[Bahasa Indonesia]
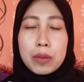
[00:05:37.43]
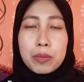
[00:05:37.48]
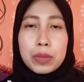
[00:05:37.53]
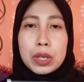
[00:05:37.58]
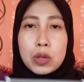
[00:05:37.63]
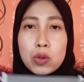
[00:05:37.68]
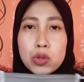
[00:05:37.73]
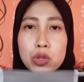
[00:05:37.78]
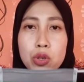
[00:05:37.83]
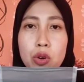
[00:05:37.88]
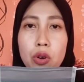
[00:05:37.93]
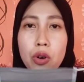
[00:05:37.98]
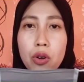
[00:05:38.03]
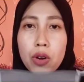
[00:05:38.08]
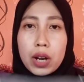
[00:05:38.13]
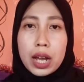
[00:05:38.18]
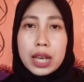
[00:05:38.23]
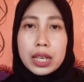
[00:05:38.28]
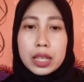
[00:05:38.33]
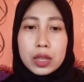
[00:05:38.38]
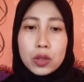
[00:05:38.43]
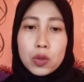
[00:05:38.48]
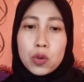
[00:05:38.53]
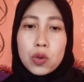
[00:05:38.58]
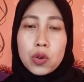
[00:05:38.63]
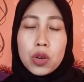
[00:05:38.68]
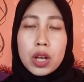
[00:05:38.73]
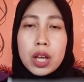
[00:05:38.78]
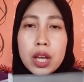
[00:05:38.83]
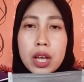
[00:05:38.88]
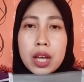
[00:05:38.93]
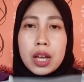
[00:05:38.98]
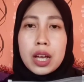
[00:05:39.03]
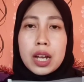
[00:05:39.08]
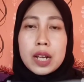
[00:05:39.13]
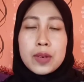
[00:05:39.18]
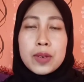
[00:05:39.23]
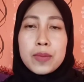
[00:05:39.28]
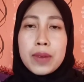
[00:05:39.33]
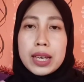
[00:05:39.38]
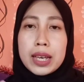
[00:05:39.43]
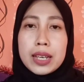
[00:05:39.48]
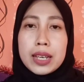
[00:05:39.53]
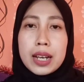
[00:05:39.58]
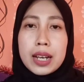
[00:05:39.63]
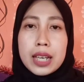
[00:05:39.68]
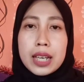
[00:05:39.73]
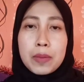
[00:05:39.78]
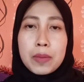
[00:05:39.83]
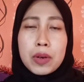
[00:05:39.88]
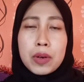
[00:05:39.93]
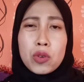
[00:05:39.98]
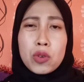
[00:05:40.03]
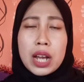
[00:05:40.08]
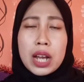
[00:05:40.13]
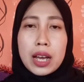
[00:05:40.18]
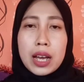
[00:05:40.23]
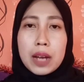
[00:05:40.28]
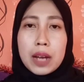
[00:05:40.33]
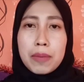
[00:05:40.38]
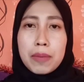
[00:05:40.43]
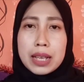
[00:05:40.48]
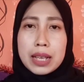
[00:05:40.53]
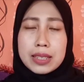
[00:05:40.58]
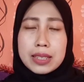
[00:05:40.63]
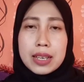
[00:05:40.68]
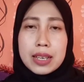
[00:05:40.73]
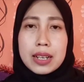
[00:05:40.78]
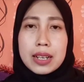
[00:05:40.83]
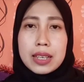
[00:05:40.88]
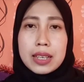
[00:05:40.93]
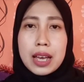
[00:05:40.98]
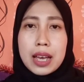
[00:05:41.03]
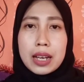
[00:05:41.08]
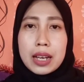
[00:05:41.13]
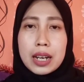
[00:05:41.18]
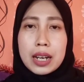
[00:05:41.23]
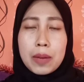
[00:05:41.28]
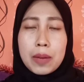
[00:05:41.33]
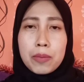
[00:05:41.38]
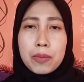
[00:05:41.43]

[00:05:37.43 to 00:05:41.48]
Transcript: virus corona itu lebih baik kalian menggunakan masker yang